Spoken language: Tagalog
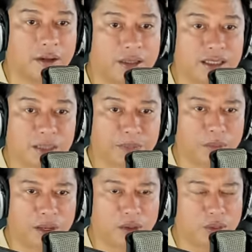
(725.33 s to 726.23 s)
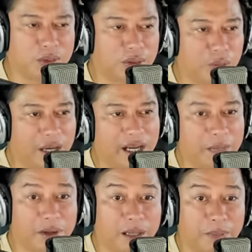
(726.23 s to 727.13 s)
At isa pa mga utol, wala
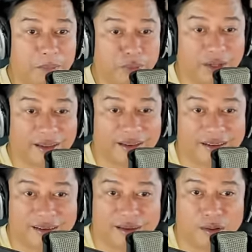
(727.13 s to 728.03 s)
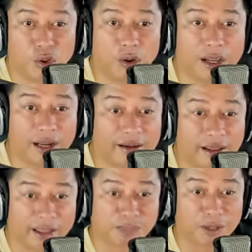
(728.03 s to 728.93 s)
namang ibang pwedeng logical
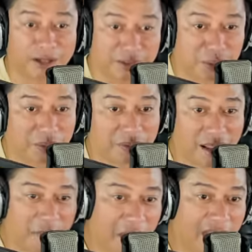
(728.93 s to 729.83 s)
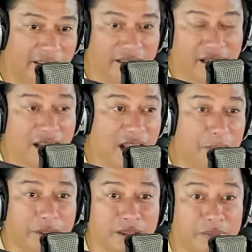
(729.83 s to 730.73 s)
na explanation bakit
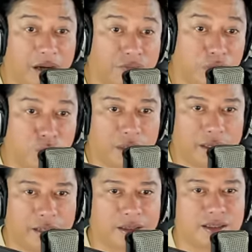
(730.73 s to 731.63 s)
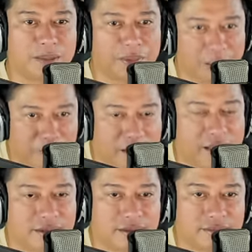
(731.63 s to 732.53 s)
tinililipat yung mga fuel na yan dito sa
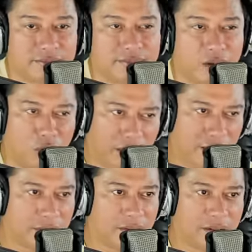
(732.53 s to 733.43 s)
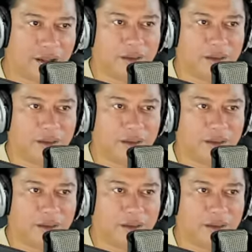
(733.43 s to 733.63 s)
Pilipinas. Okay?